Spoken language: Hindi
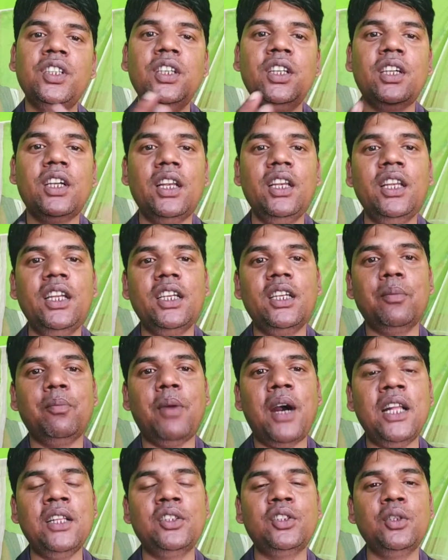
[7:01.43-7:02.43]
से निकलने के
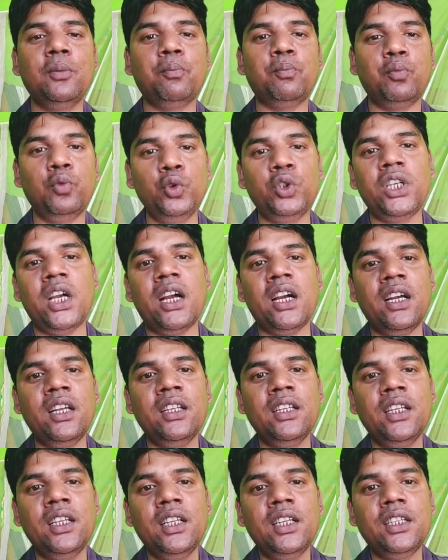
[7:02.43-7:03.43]
बाद जब पूछा
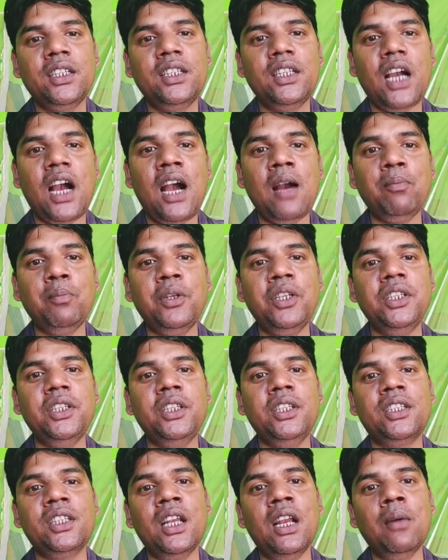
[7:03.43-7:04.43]
कि आपने
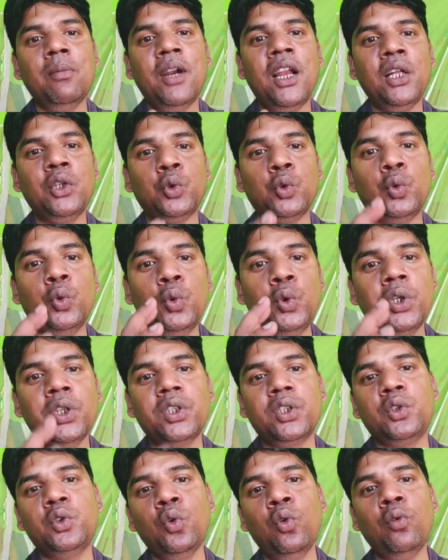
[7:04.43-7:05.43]
इतना बड़ा झूठ
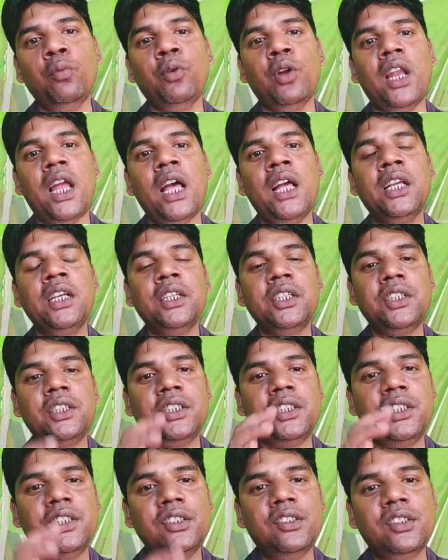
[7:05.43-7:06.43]
क्यों बोला
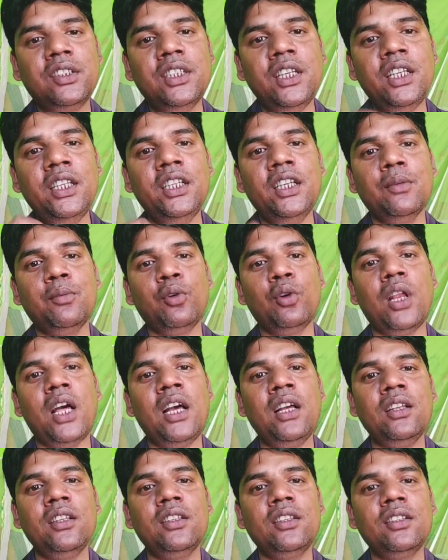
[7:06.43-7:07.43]
किसके लिए
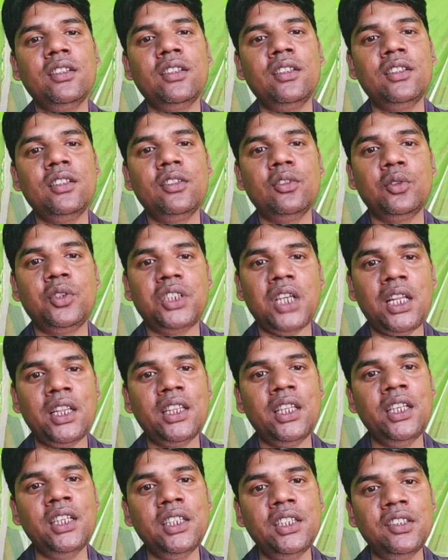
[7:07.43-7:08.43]
बोला तो
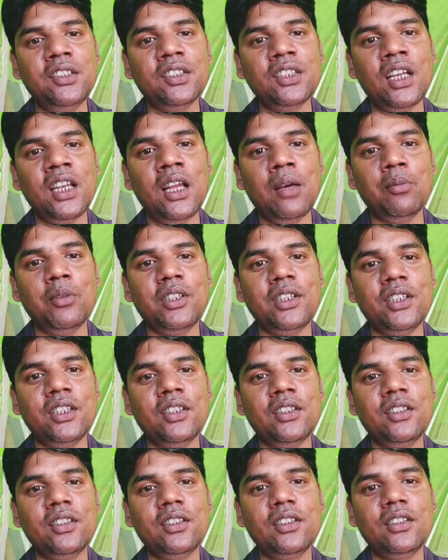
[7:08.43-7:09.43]
जानते हैं किसका नाम लिए